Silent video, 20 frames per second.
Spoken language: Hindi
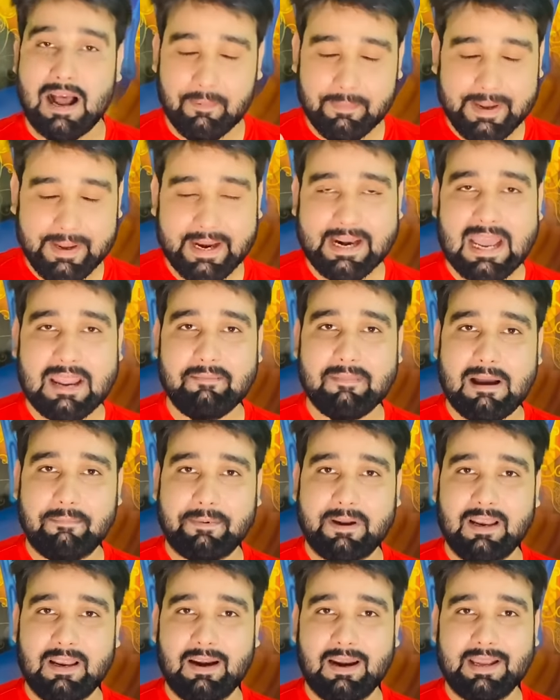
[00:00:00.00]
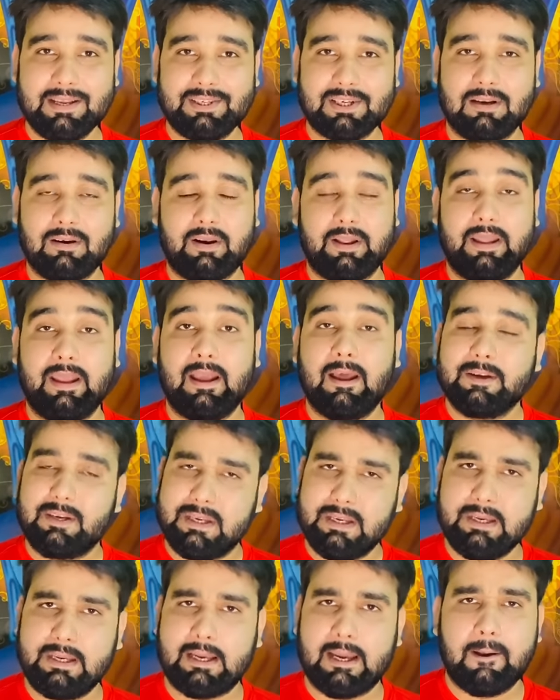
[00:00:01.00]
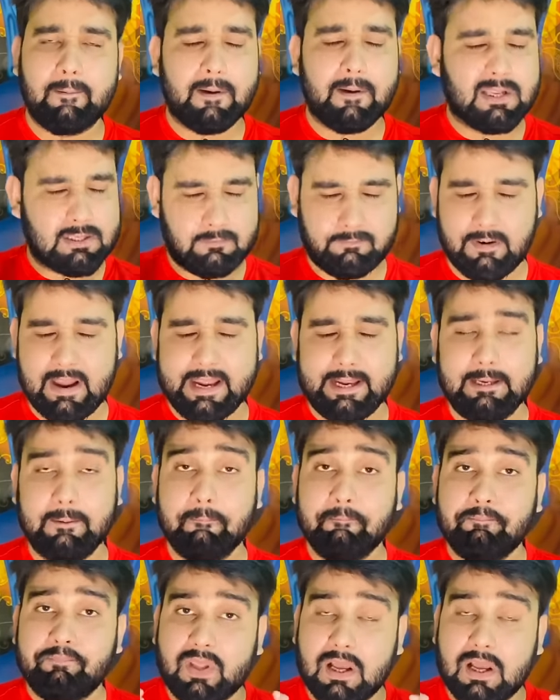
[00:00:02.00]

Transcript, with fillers: अभी के टाइम में आपकी लड़ाई चल रही है ठीक है इट्स फाइन